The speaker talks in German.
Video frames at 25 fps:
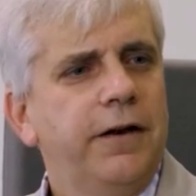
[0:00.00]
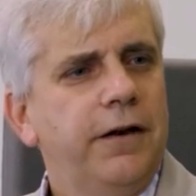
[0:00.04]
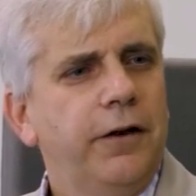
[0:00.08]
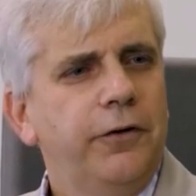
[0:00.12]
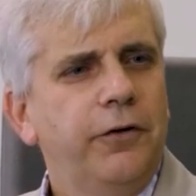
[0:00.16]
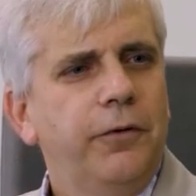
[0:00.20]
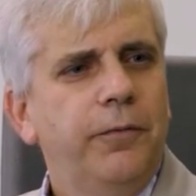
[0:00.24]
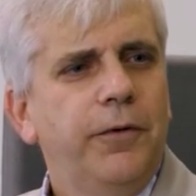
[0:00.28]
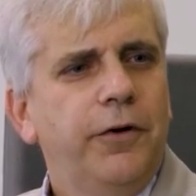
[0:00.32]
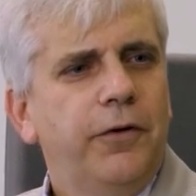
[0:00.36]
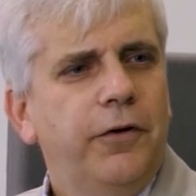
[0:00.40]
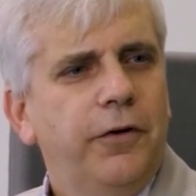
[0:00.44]

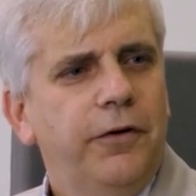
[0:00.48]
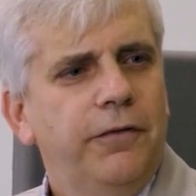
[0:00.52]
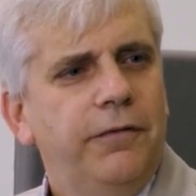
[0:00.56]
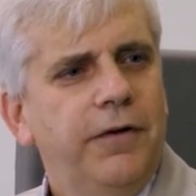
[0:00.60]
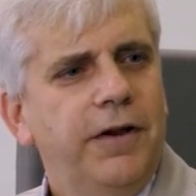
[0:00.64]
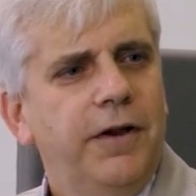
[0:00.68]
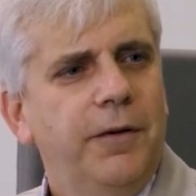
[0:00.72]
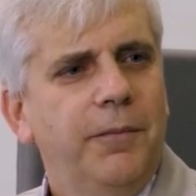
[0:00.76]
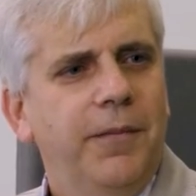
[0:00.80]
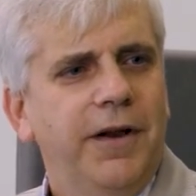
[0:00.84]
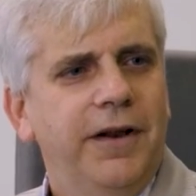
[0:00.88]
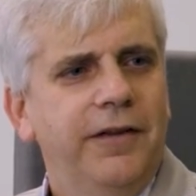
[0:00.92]
darüber können
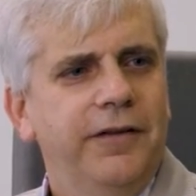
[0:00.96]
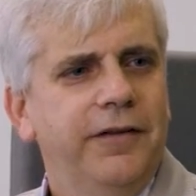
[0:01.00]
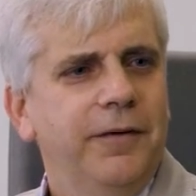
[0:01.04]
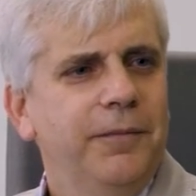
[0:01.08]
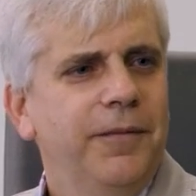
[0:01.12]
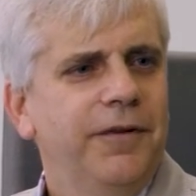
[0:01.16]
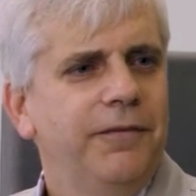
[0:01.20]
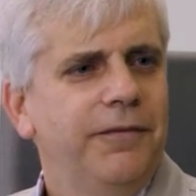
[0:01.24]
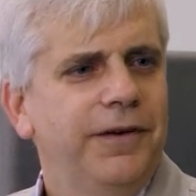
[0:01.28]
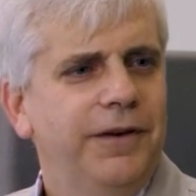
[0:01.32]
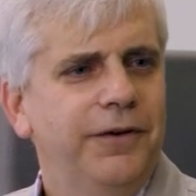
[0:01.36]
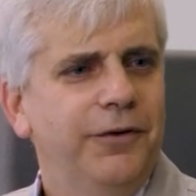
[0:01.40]
wir
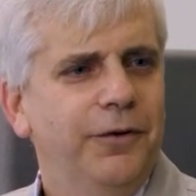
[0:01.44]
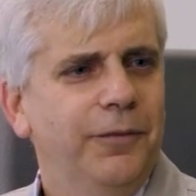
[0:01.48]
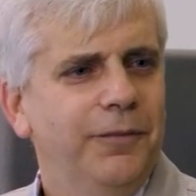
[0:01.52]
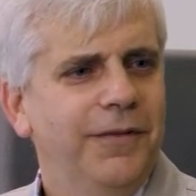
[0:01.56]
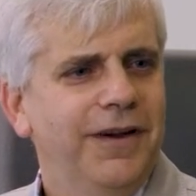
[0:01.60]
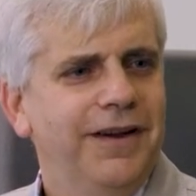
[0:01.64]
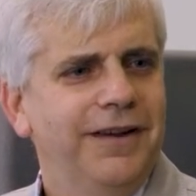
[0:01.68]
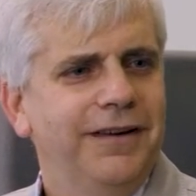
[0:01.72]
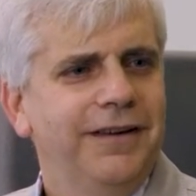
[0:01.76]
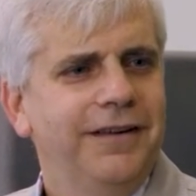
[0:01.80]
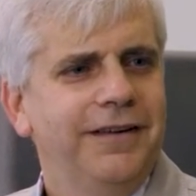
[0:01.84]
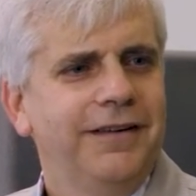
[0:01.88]
gemeinsam ein Video
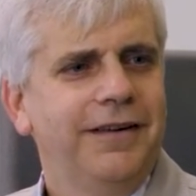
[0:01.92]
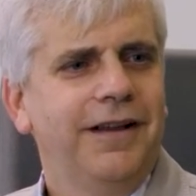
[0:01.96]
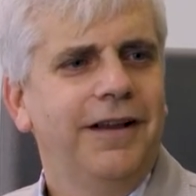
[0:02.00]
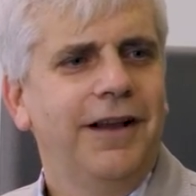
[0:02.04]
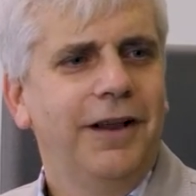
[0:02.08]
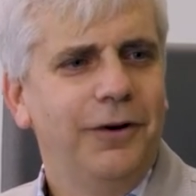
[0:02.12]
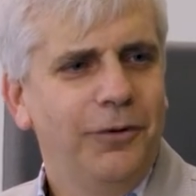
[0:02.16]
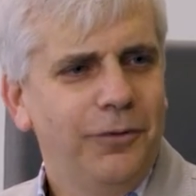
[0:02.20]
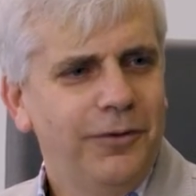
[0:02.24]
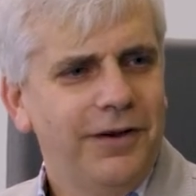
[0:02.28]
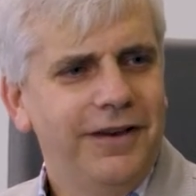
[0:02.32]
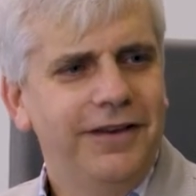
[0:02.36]
machen.
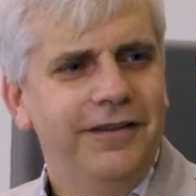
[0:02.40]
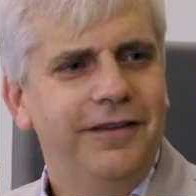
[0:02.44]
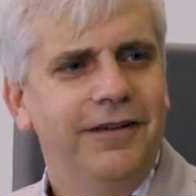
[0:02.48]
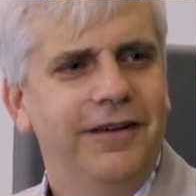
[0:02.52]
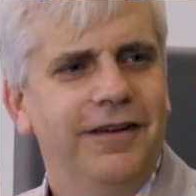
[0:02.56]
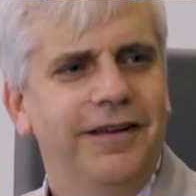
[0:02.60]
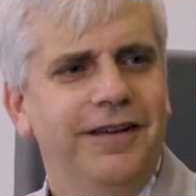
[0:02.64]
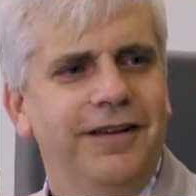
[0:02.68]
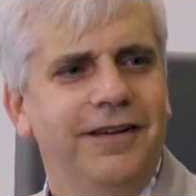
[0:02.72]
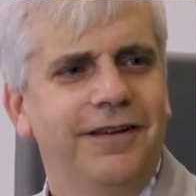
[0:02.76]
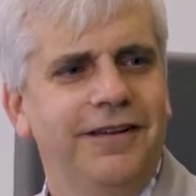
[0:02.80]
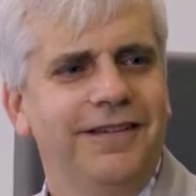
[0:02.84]
Hallo
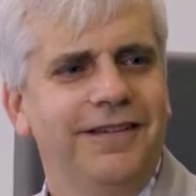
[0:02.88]
Lisa.